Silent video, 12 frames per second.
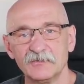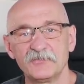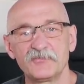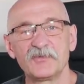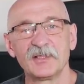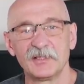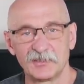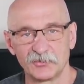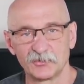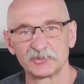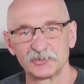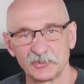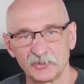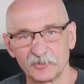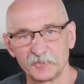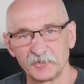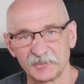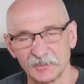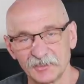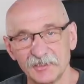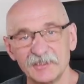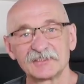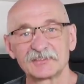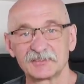Wiele różnych odbitek,
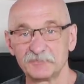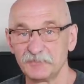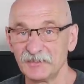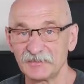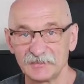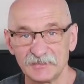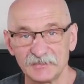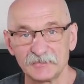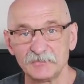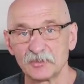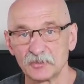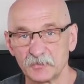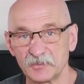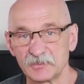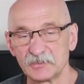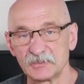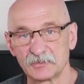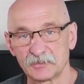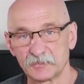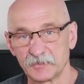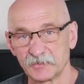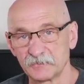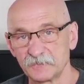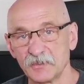między innymi odbitki z
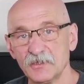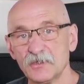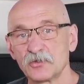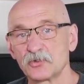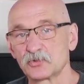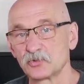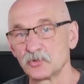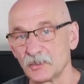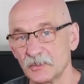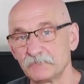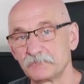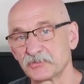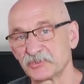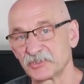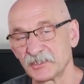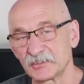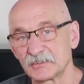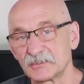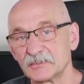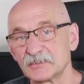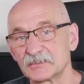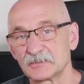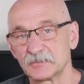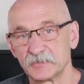JPEGów, które przed
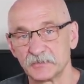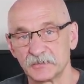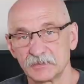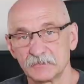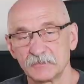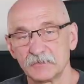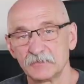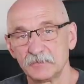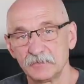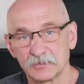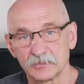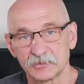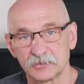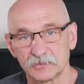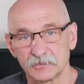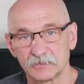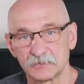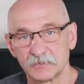zrobieniem były ruszone.